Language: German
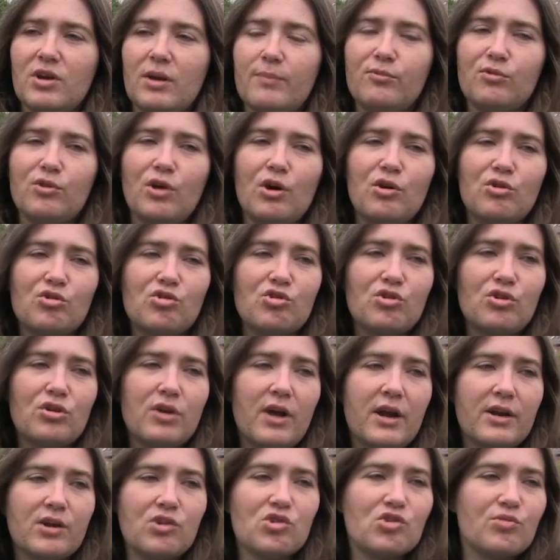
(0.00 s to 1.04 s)
Ich wurde auch schon
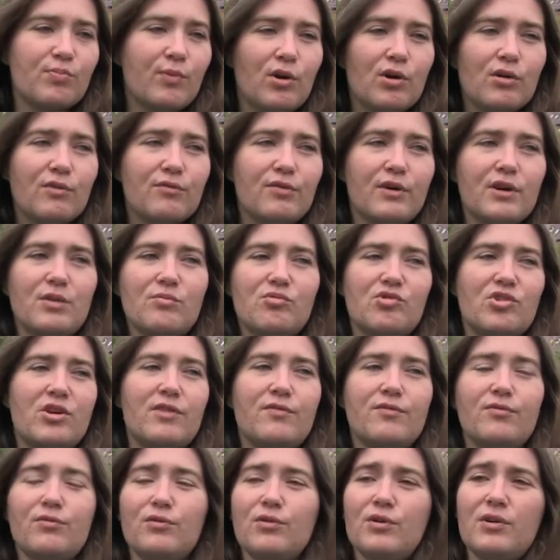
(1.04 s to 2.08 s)
angesprochen von einem
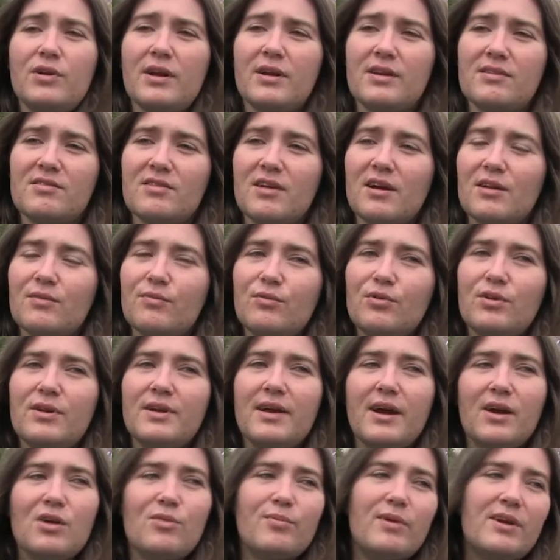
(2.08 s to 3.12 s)
Chef, wo dann gesagt wurde,
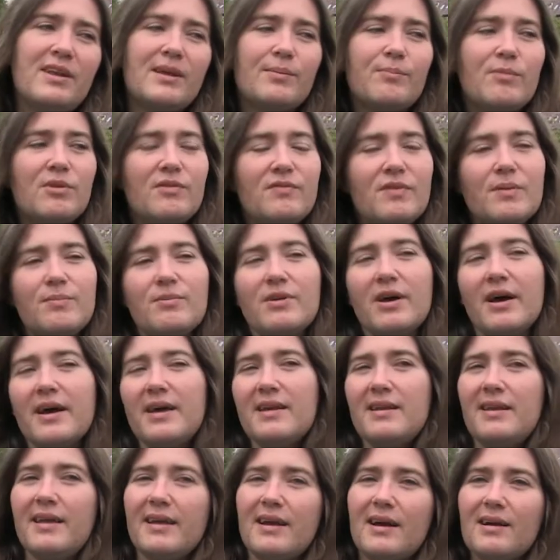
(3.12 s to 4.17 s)
ja überleg, mit wem du
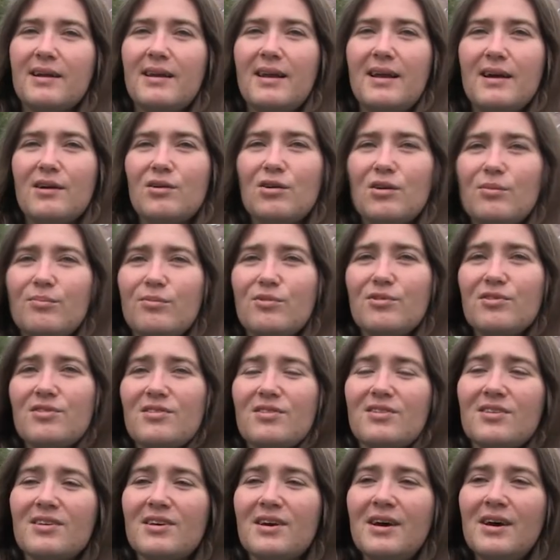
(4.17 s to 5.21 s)
halt länger klarkommen
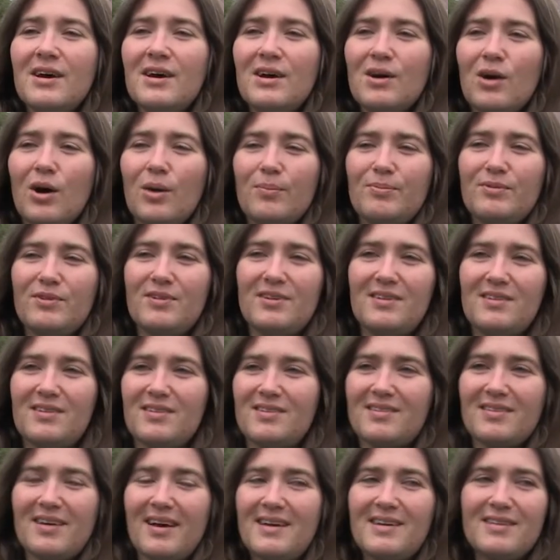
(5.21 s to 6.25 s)
musst ob du dir
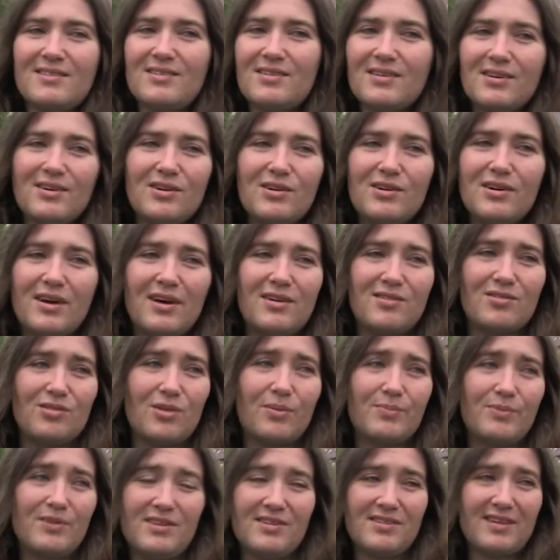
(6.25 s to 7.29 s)
das halt, äh, also
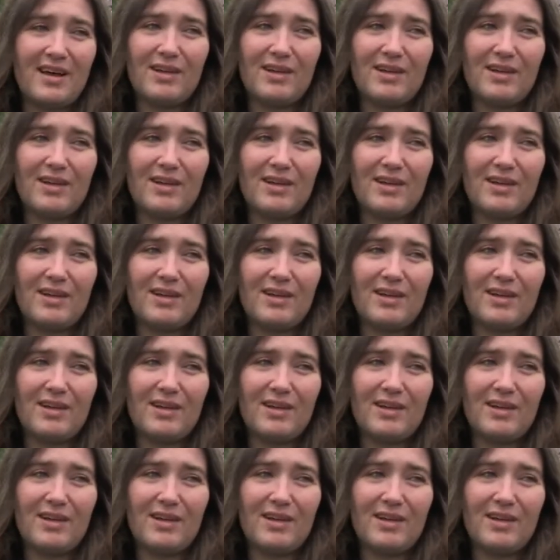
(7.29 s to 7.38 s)
ob du das